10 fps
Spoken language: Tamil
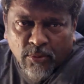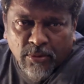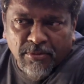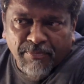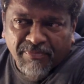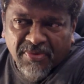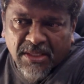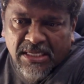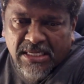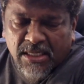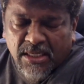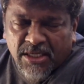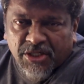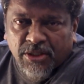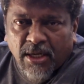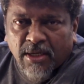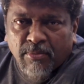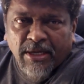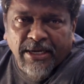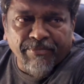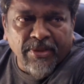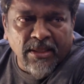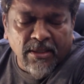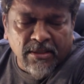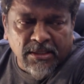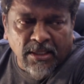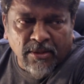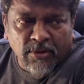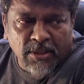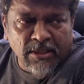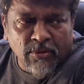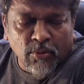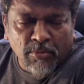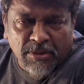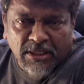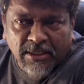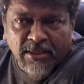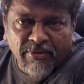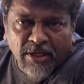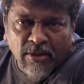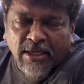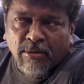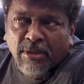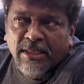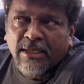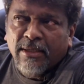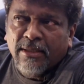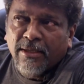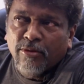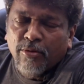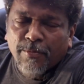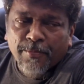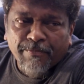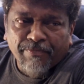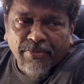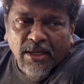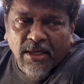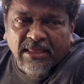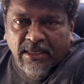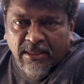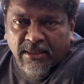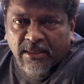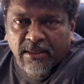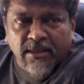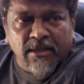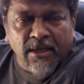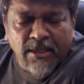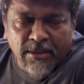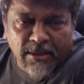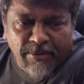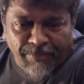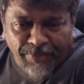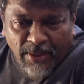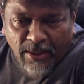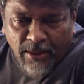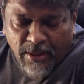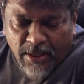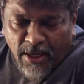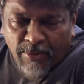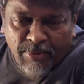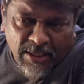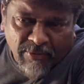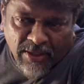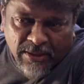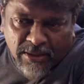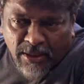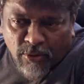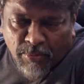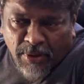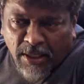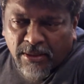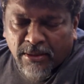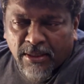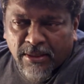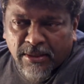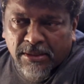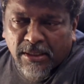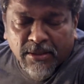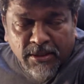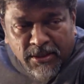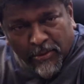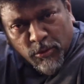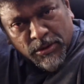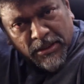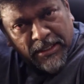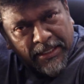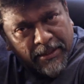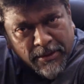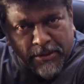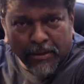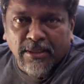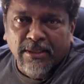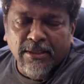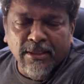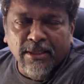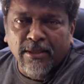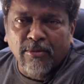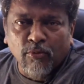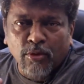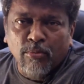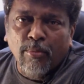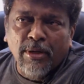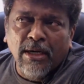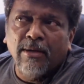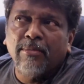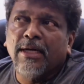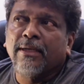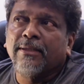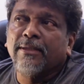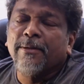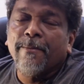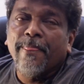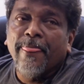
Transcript: இடத்துல ஒரு ஷாக் மாதிரி இந்த ஷாக் வந்து ஒரு நிமிஷத்துக்கு அந்த வீடியோவில் யாராவது பார்த்தீங்கன்னா தெரியும் தட தட தடத்துன்னு ஆடுது அப்படியே வலது காலோட பாதத்தில் அந்த ஷாக்கு உச்சந்தலைக்கு அந்த ஷாக்கு இதெல்லாம் ஒரு மொமெண்ட்டில் அப்படி நடக்குது